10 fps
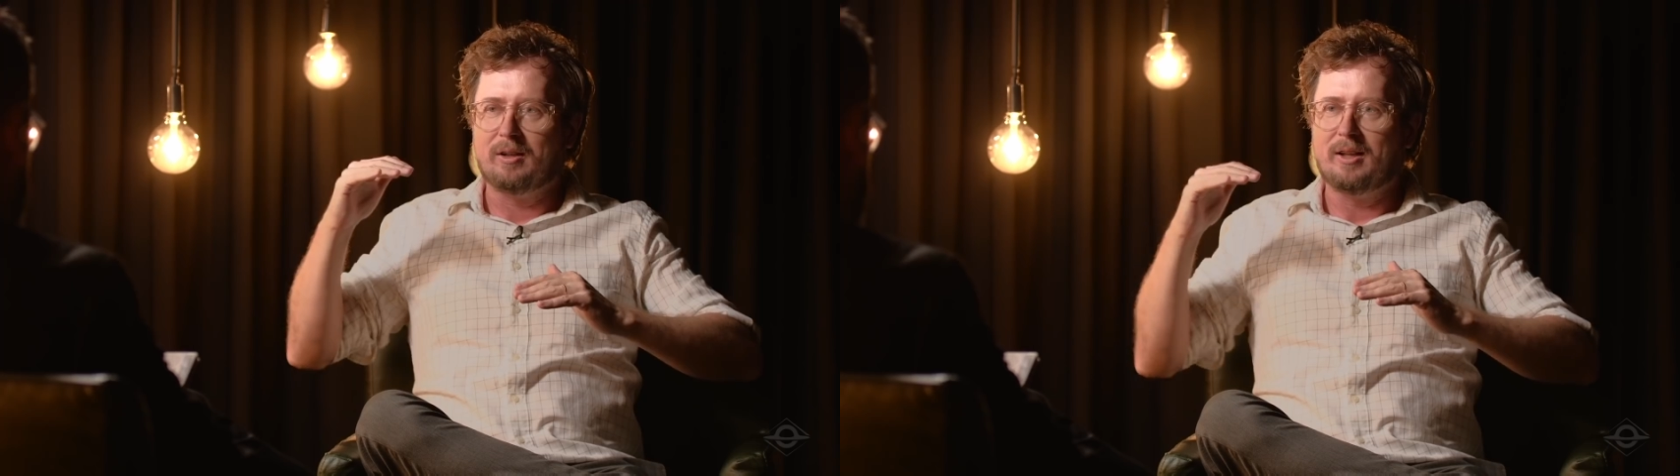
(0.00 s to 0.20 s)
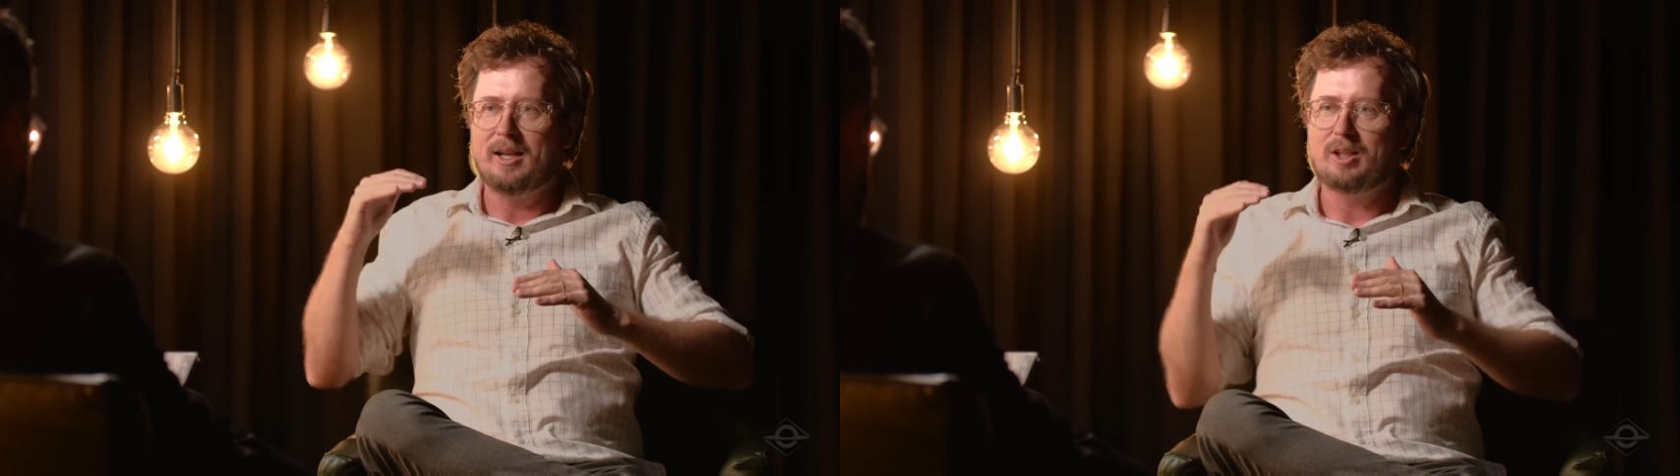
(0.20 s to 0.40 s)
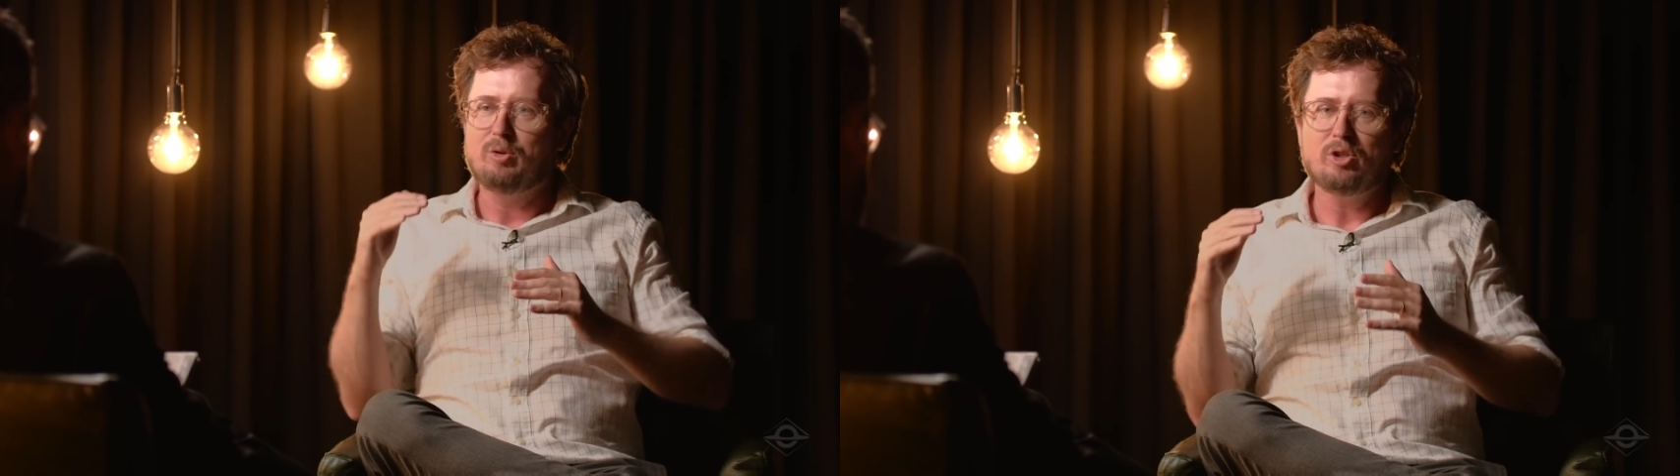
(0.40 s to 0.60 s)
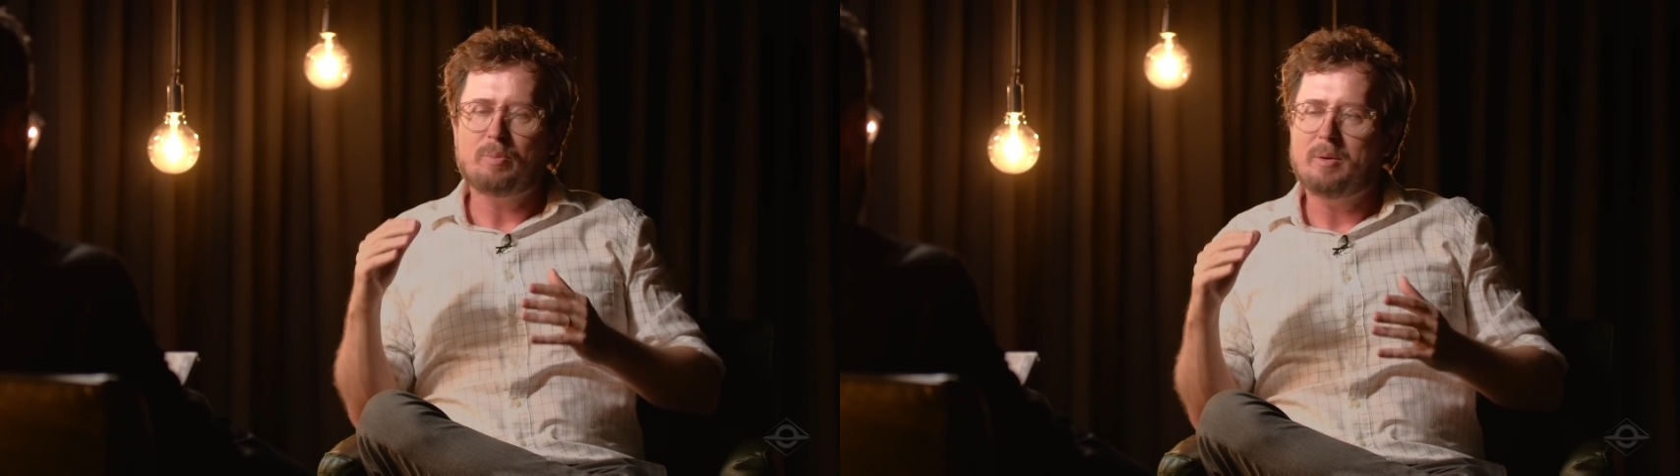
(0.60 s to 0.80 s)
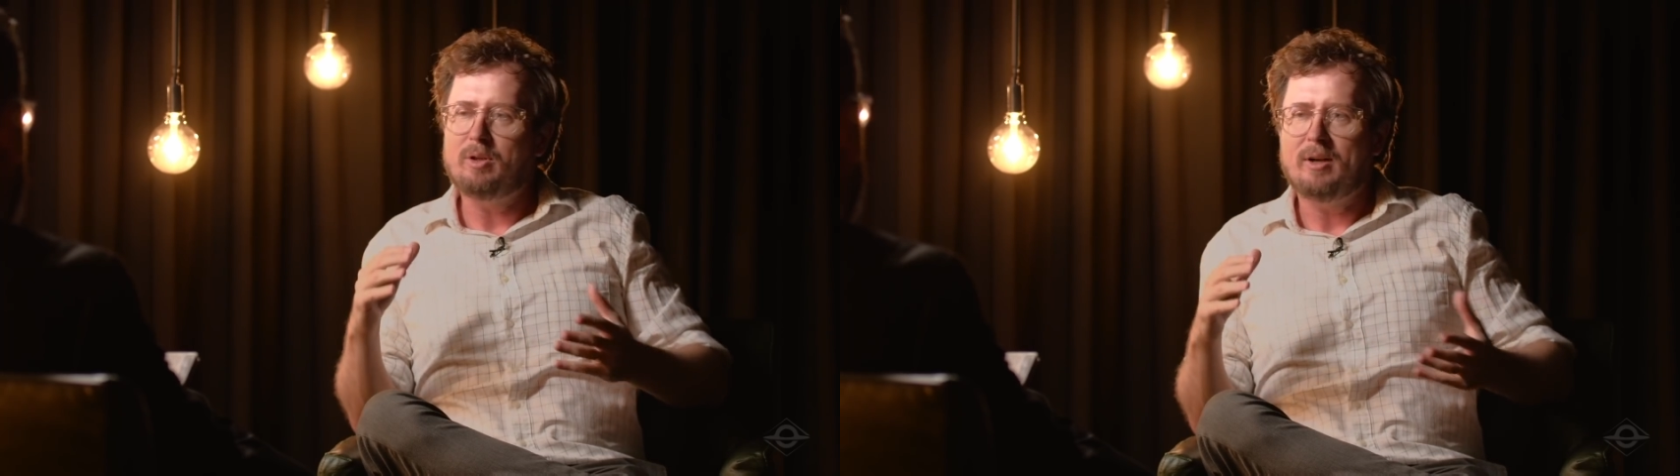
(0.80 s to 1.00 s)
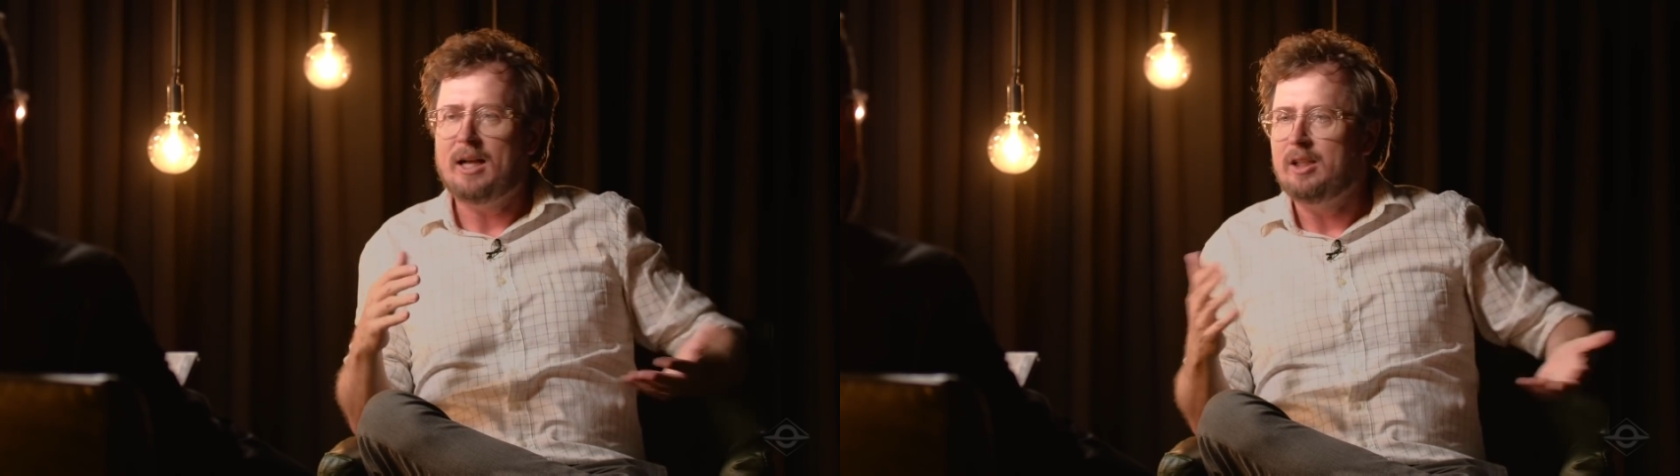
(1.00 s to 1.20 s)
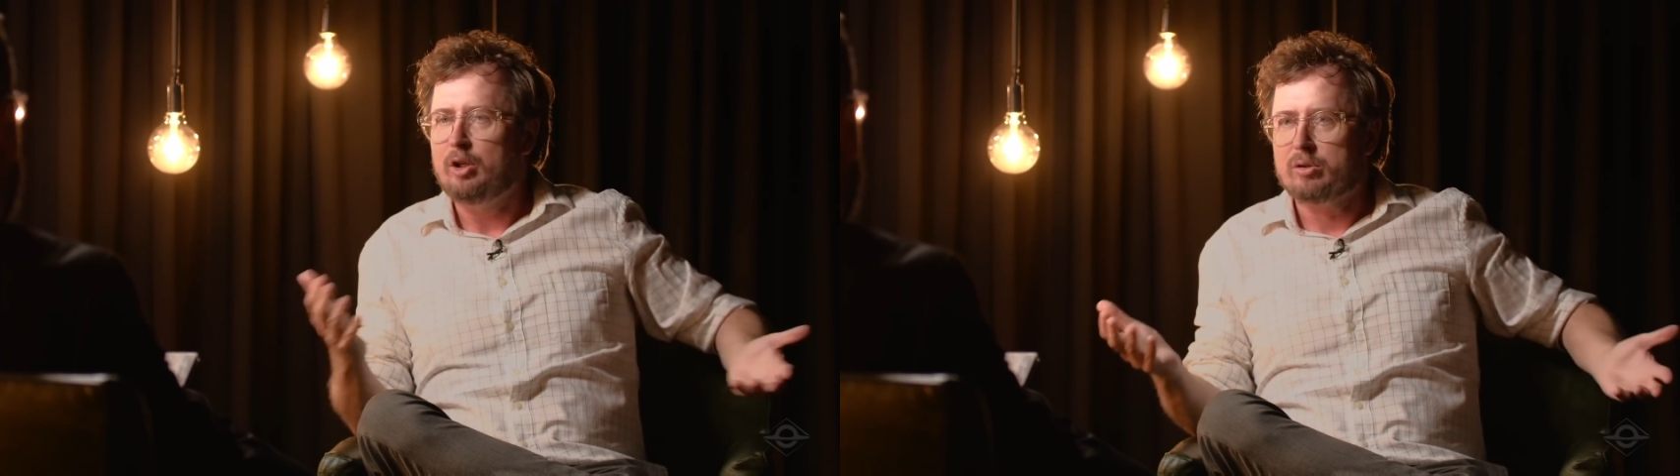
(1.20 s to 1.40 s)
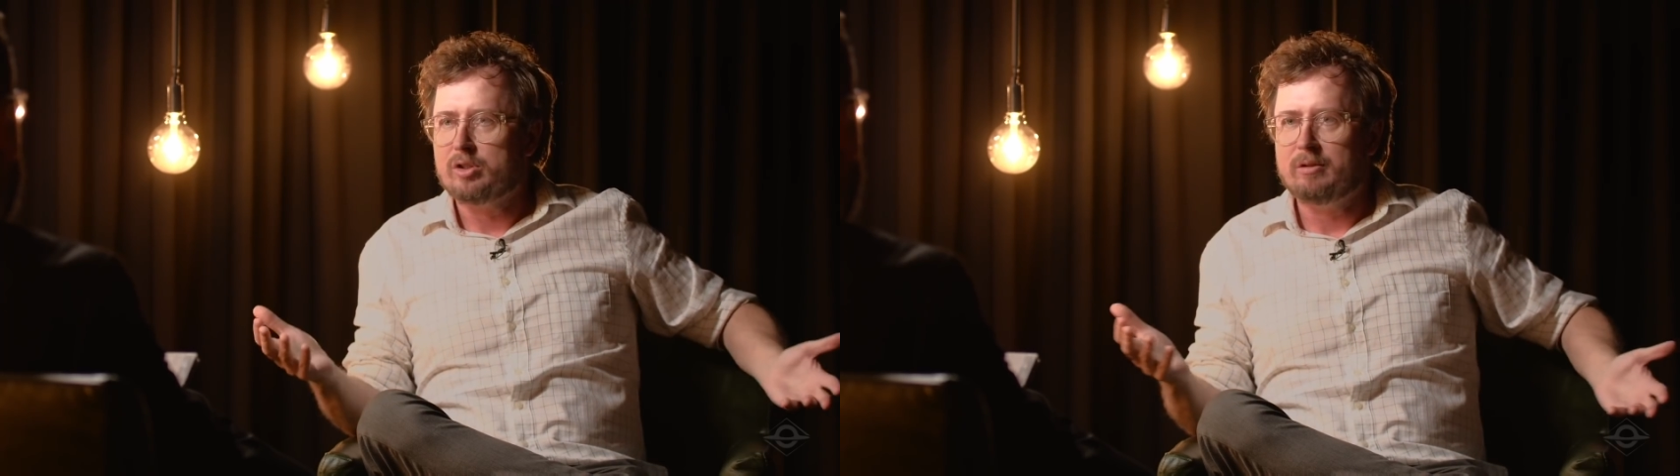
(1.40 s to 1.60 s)
Né? Então, isso para mim não é nada
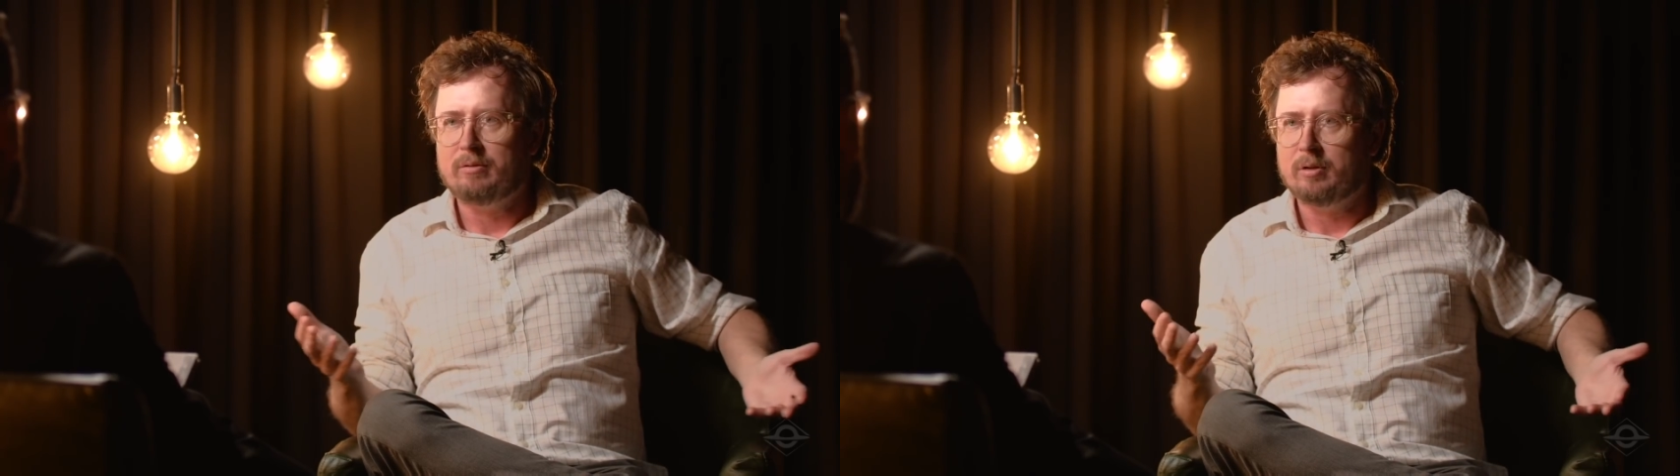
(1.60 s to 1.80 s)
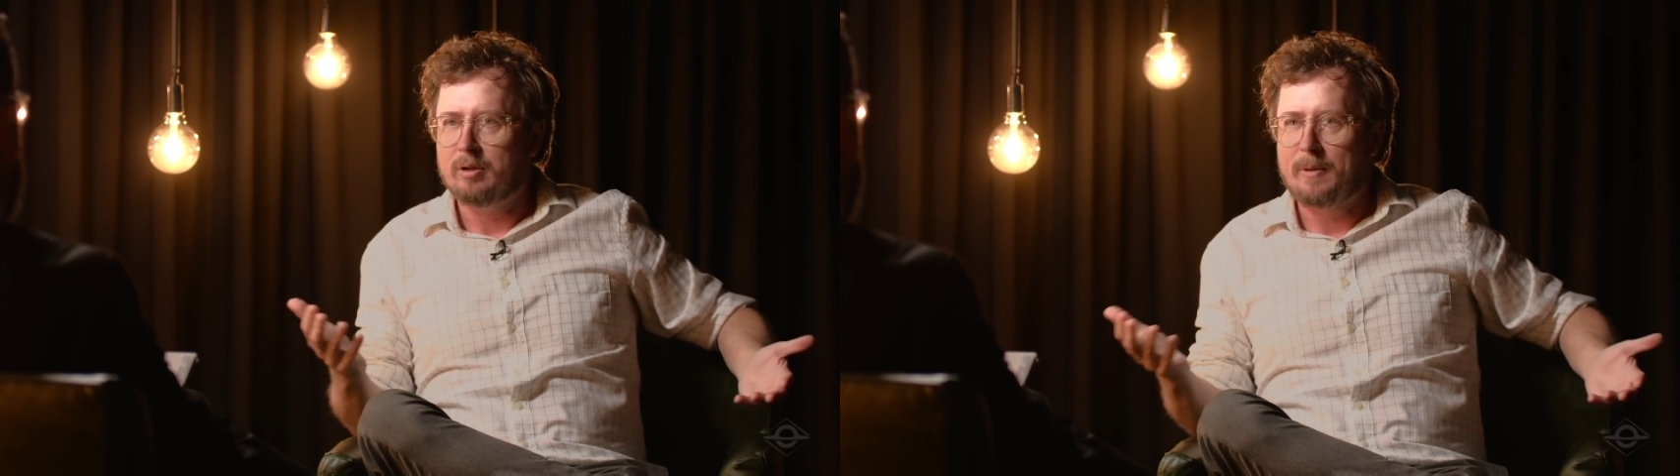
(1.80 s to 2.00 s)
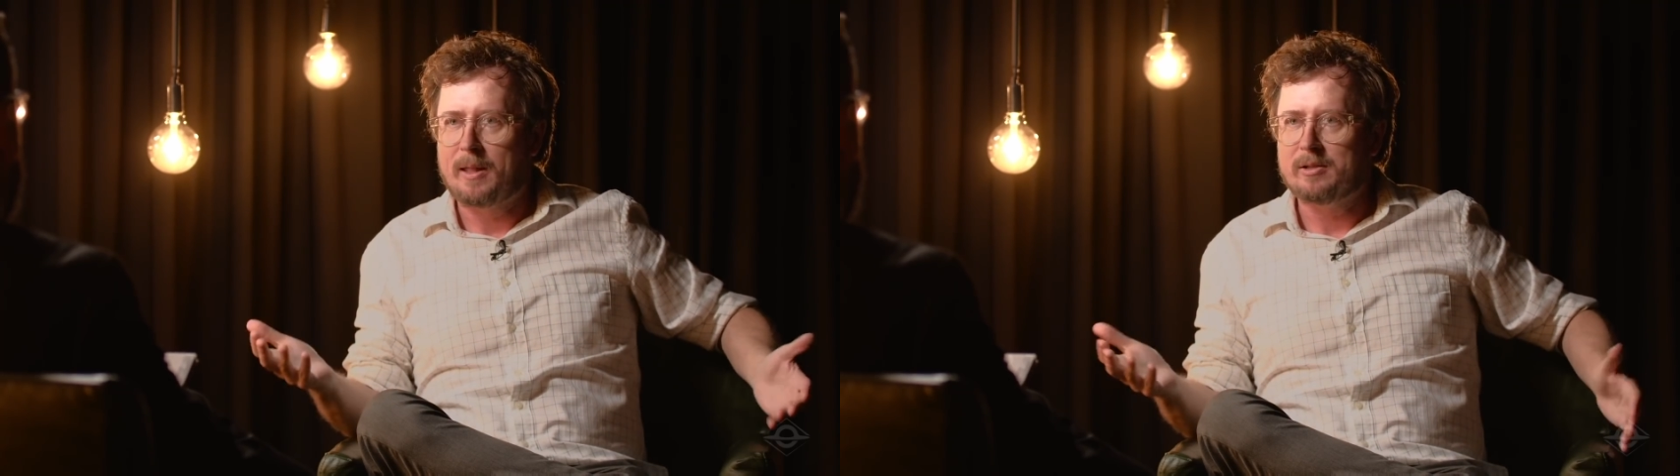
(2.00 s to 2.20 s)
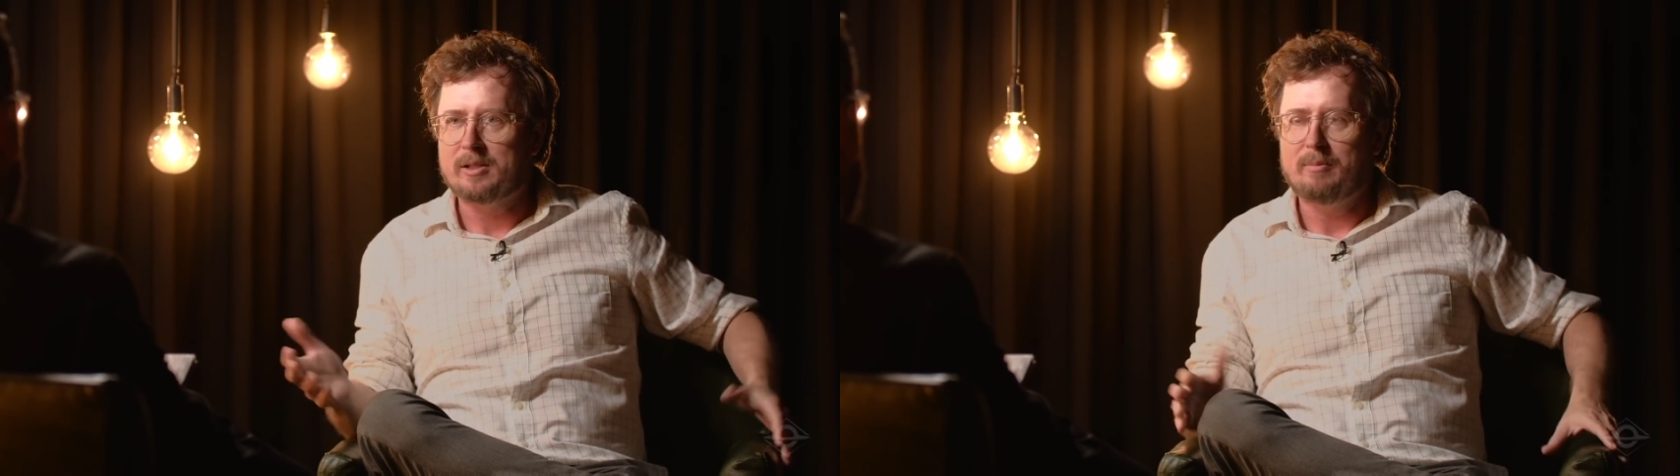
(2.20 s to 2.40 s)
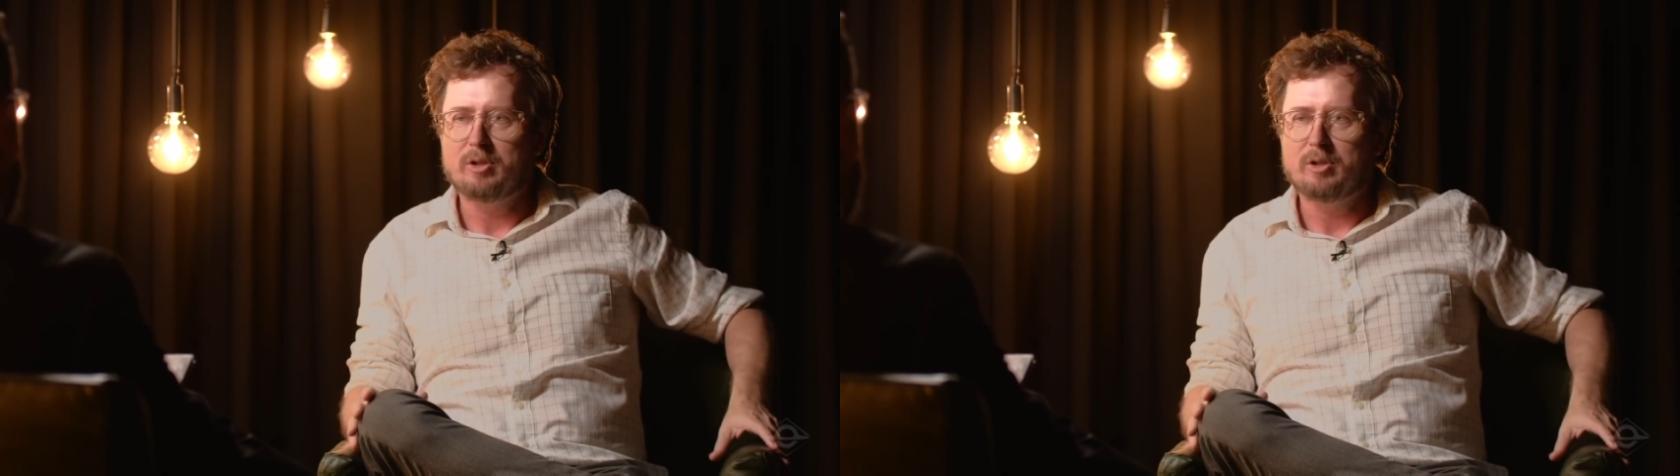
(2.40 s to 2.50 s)
inclusivo, sabe?